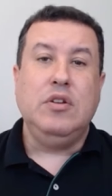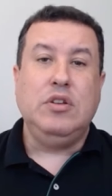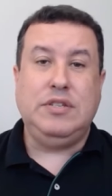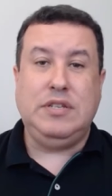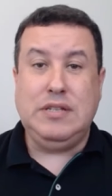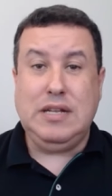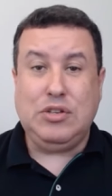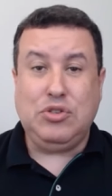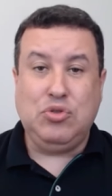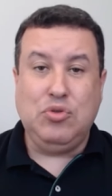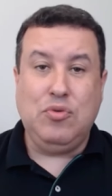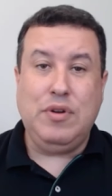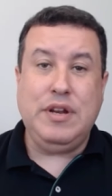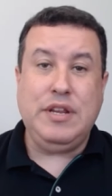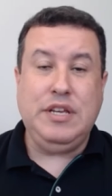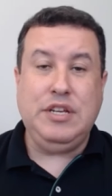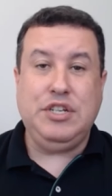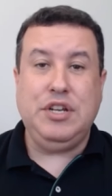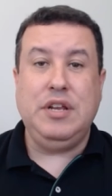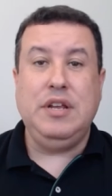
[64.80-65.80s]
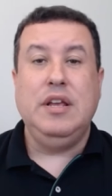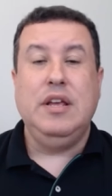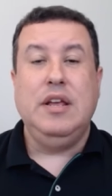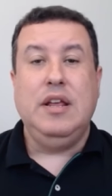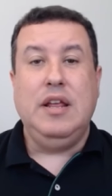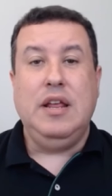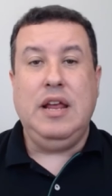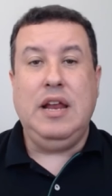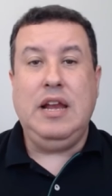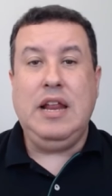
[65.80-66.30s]
Se na sua origem
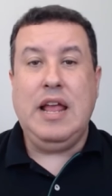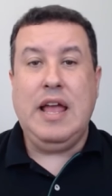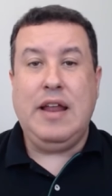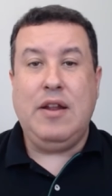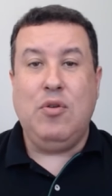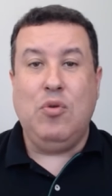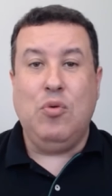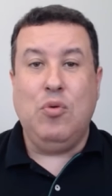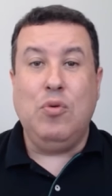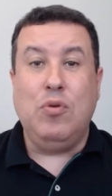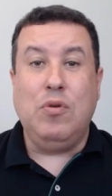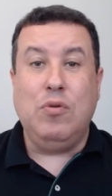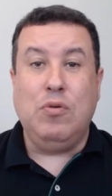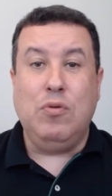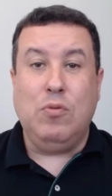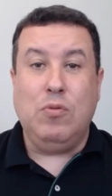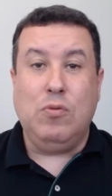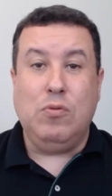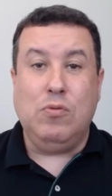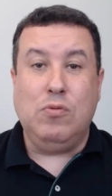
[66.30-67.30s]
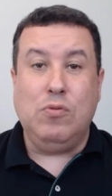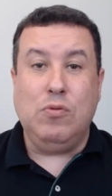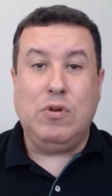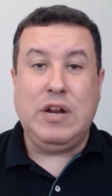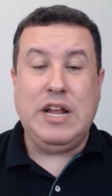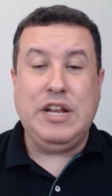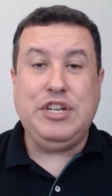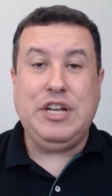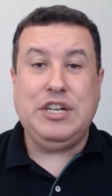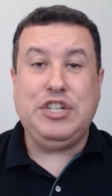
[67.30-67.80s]
ele era o, o, o
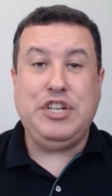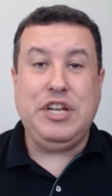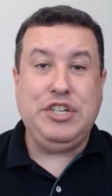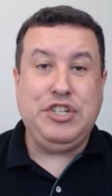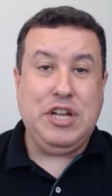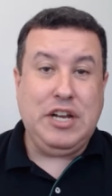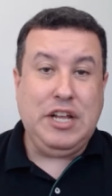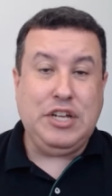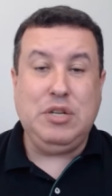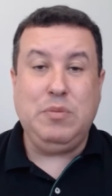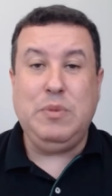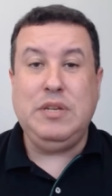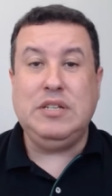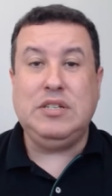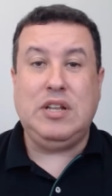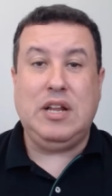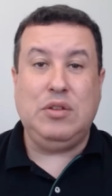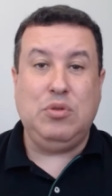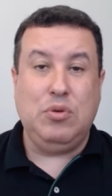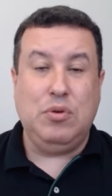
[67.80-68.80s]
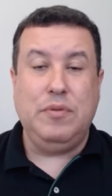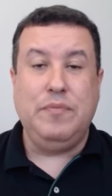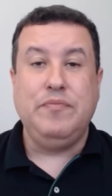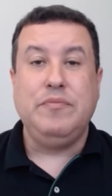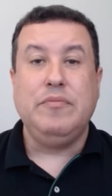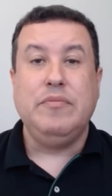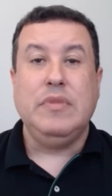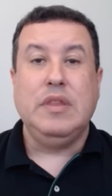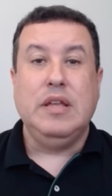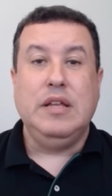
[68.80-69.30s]
grande agente ali, administrador
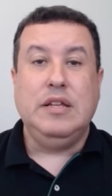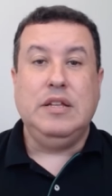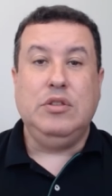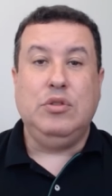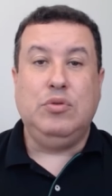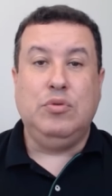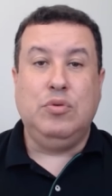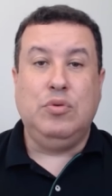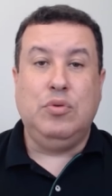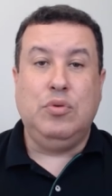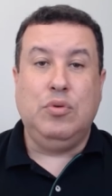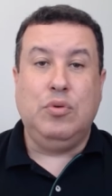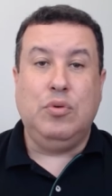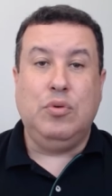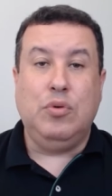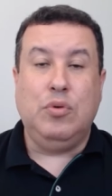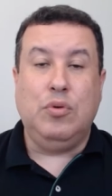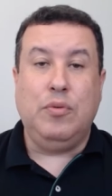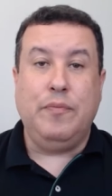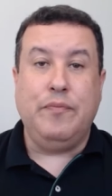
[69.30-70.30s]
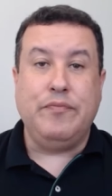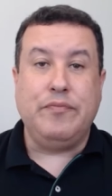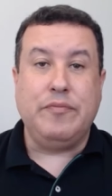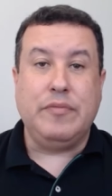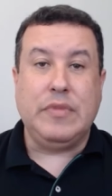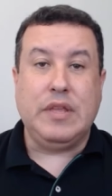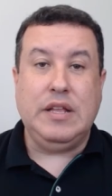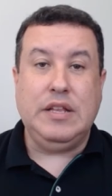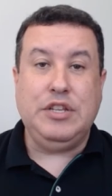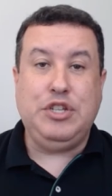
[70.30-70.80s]
do,
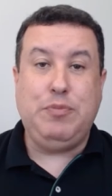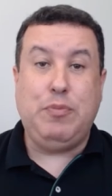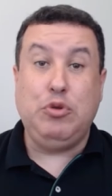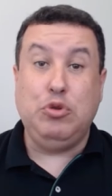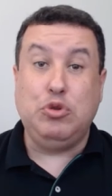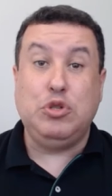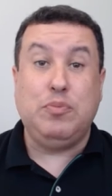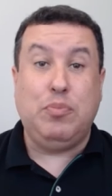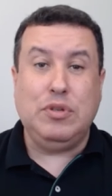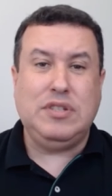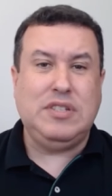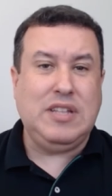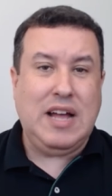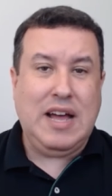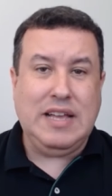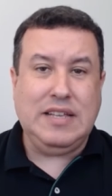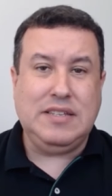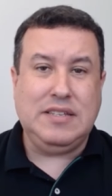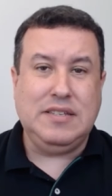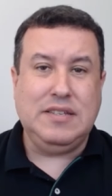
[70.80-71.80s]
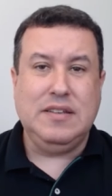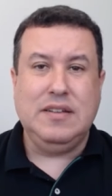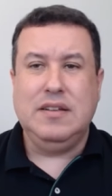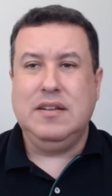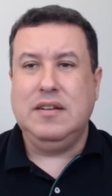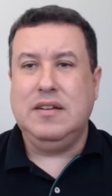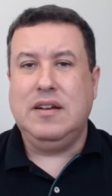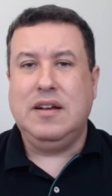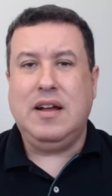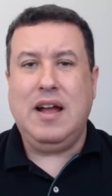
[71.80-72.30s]
de produtos postais,
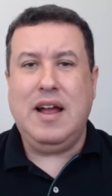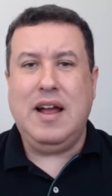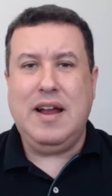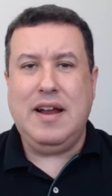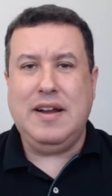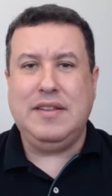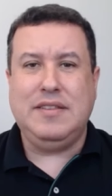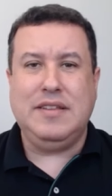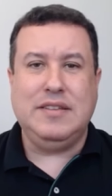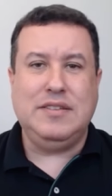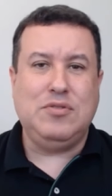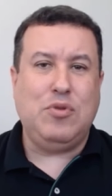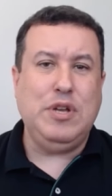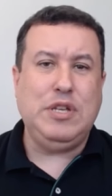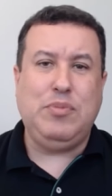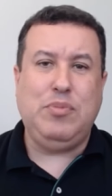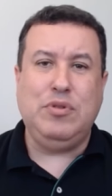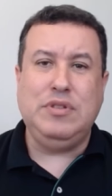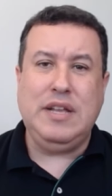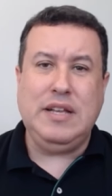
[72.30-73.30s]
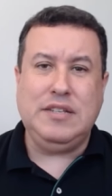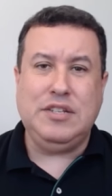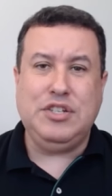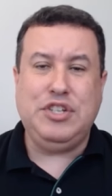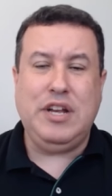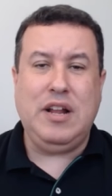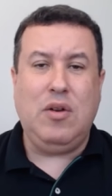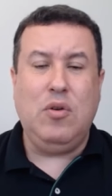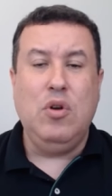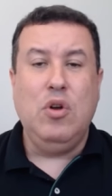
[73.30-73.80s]
cartas, correspondência em
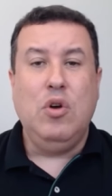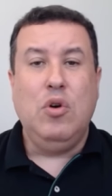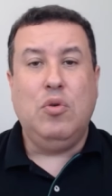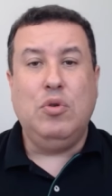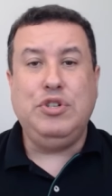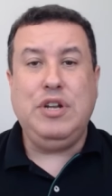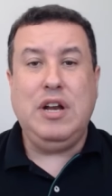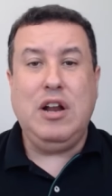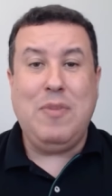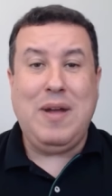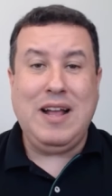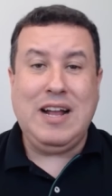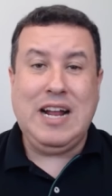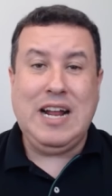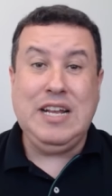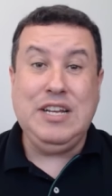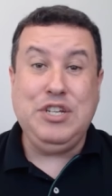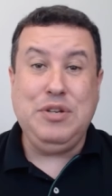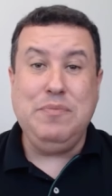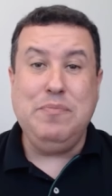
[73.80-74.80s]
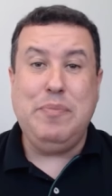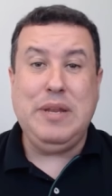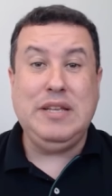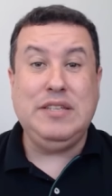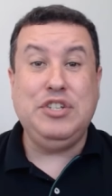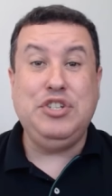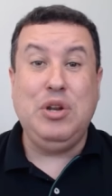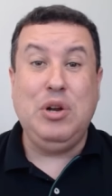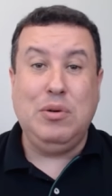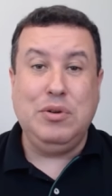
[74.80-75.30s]
geral, hoje ele é uma grande
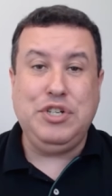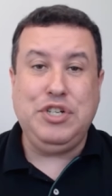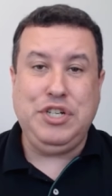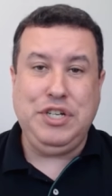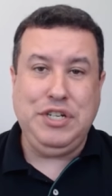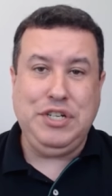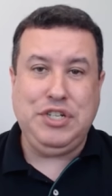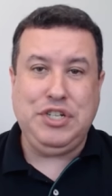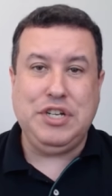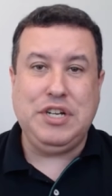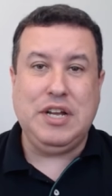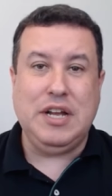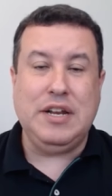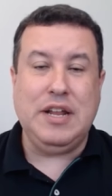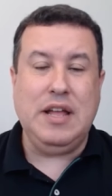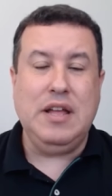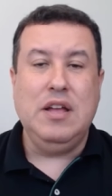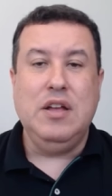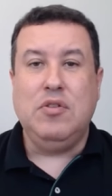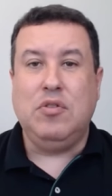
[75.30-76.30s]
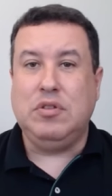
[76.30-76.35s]
empresa de logística, né?